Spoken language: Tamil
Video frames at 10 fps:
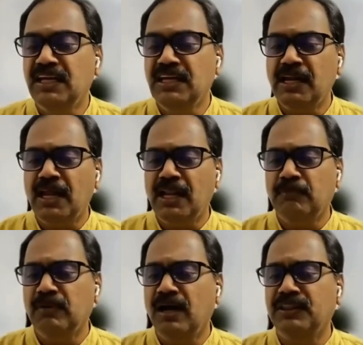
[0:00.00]

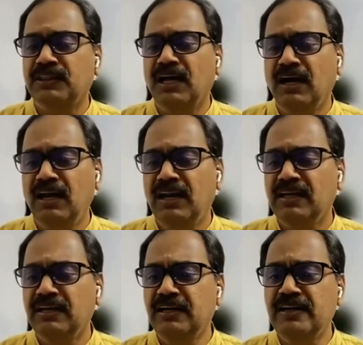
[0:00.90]
இனநலம் காத்தால்
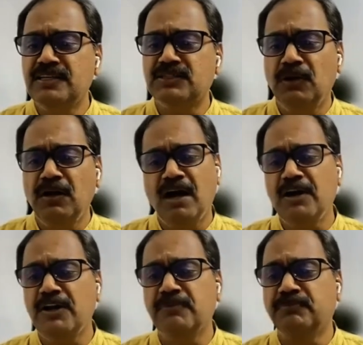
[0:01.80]
இடி சொல்
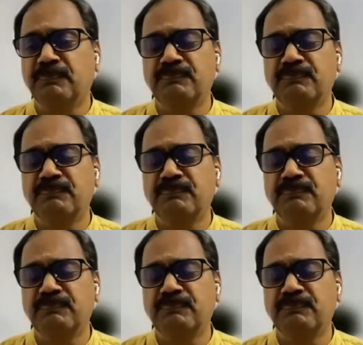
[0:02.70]
அழியும்